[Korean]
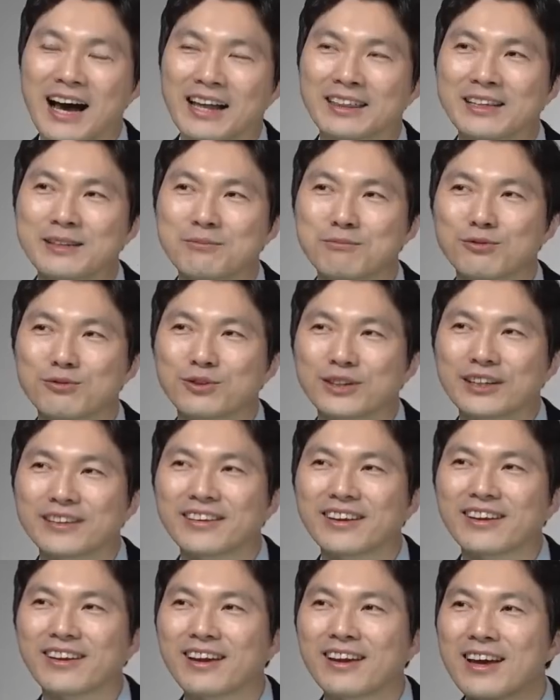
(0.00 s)
않는
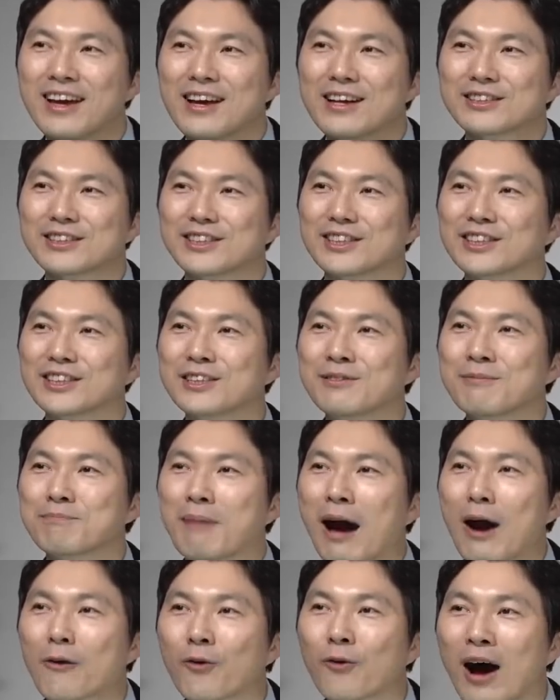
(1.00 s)
부분인데 지금
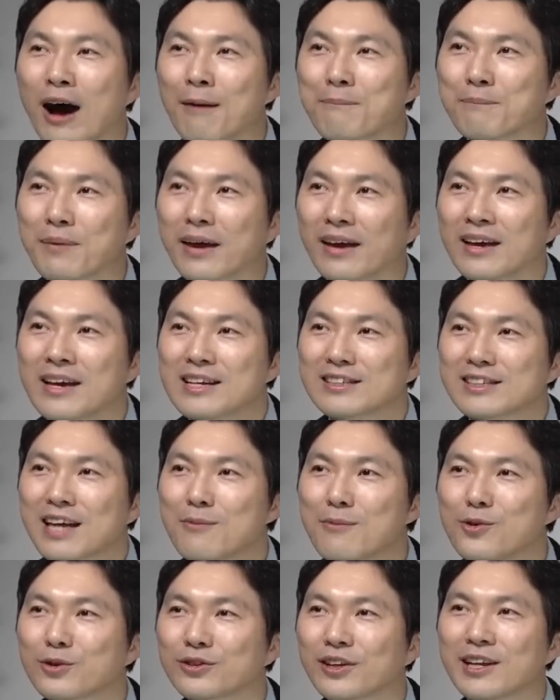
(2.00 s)
바로 앞에
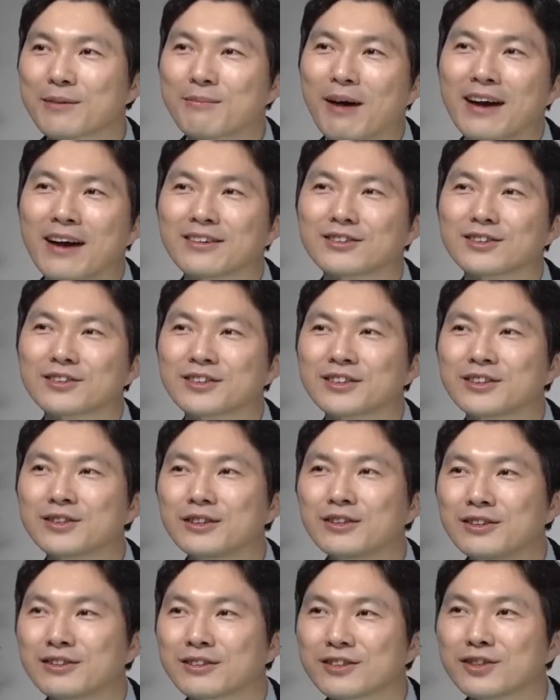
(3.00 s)
3월달에
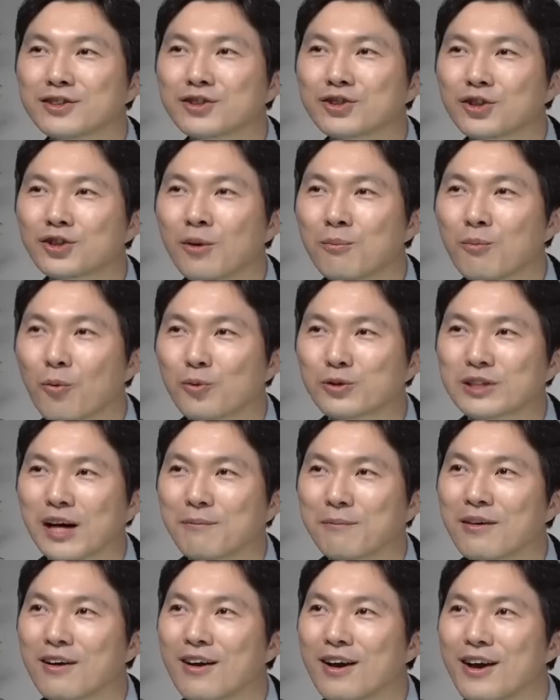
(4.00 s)
마이너스 7.53
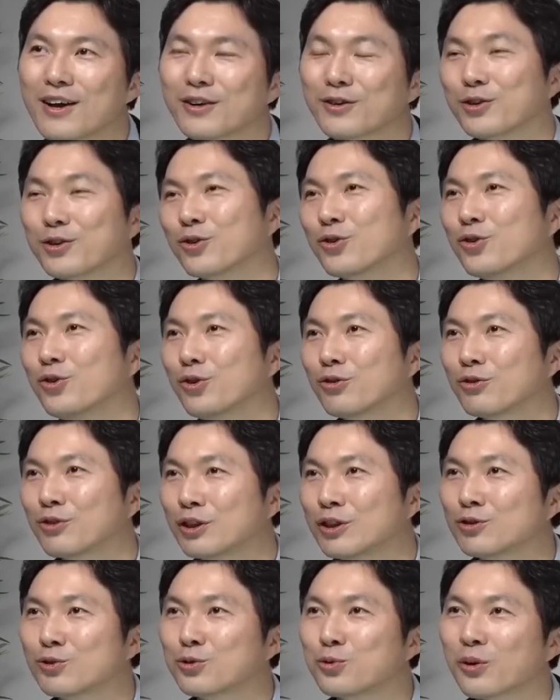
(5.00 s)
그리고
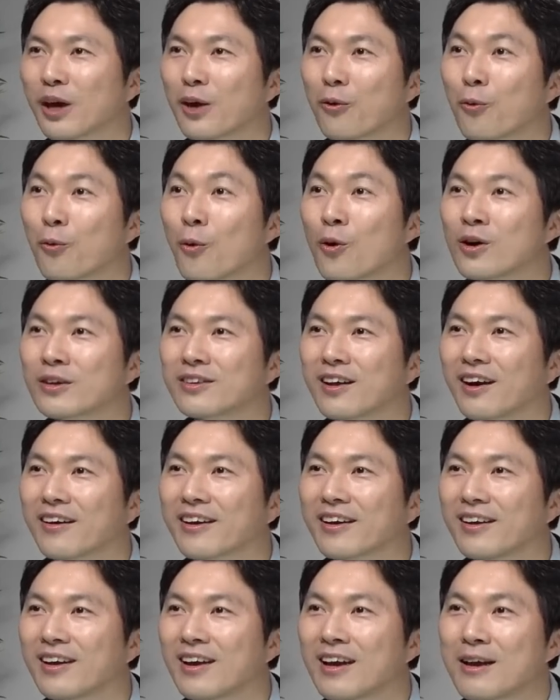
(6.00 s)
뒤쪽에
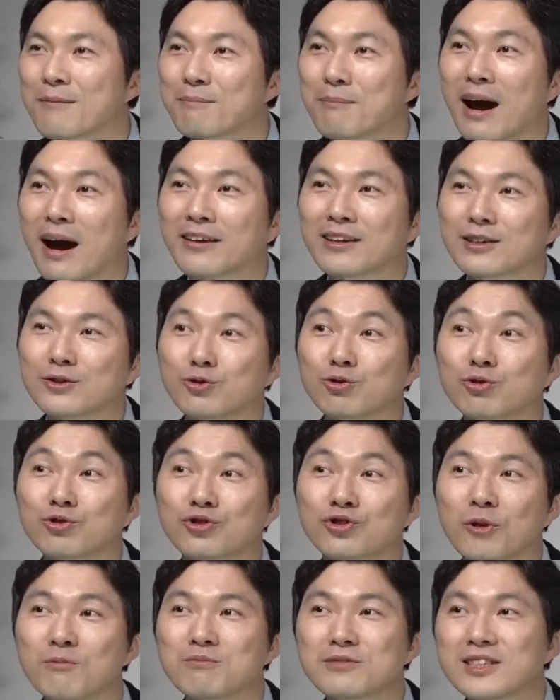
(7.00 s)
5월달에 마이너스
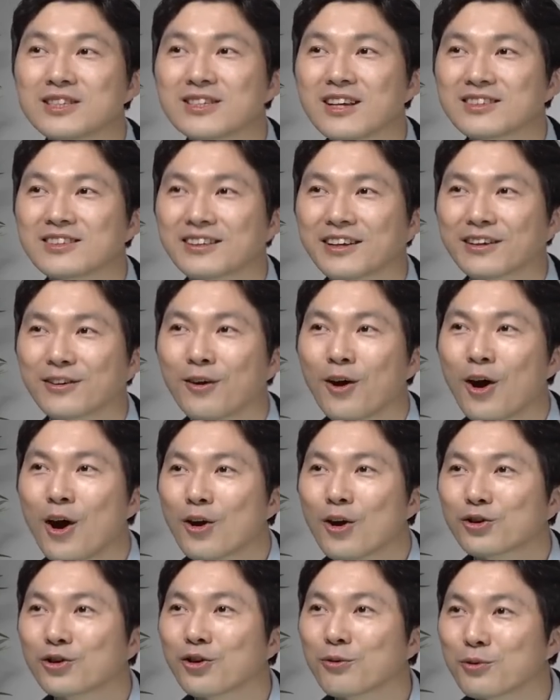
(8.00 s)
6.74잖아요.
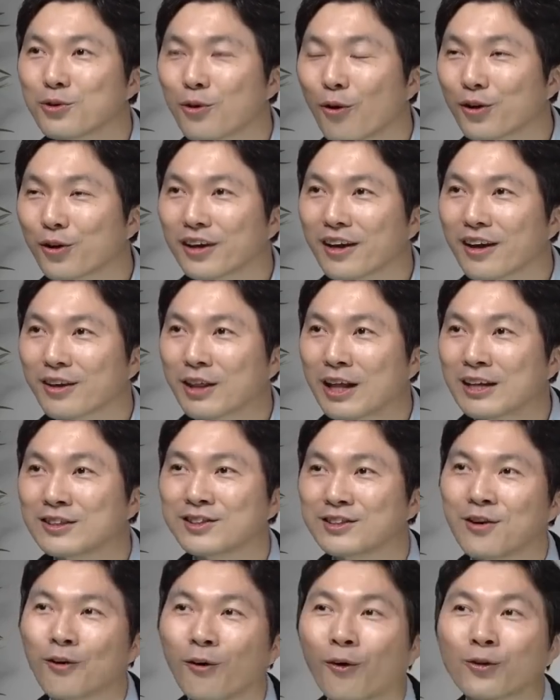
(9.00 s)
그러면 여기에
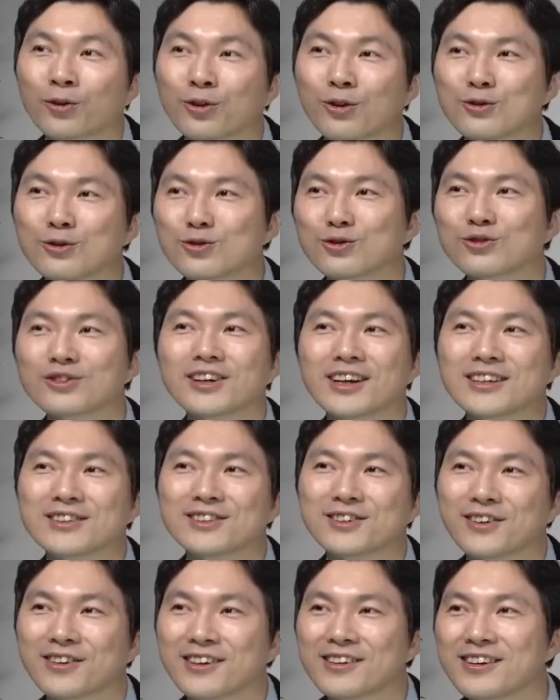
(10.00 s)
대체 어떤 숫자가
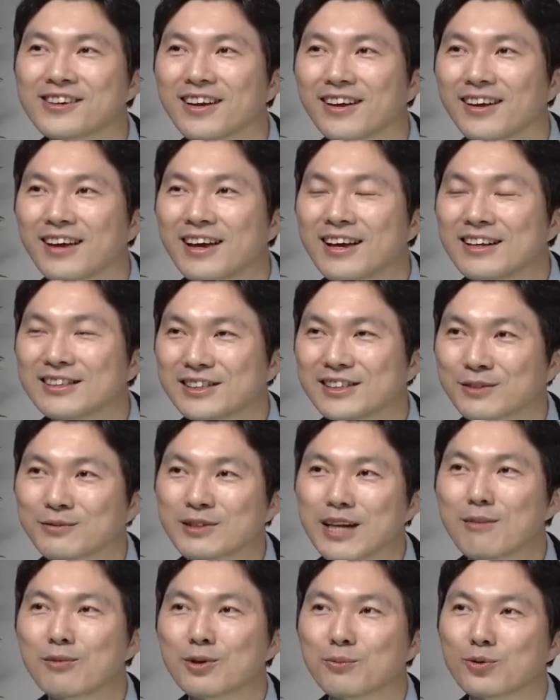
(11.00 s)
있었길래 지금
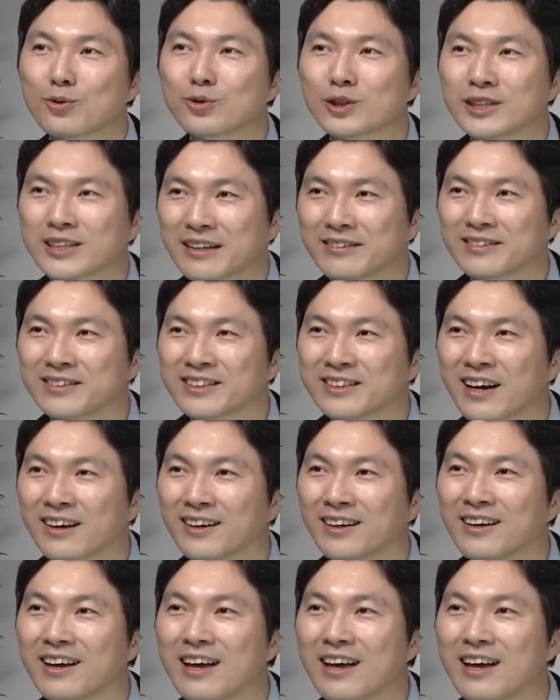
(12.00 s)
샵으로 표시됐느냐?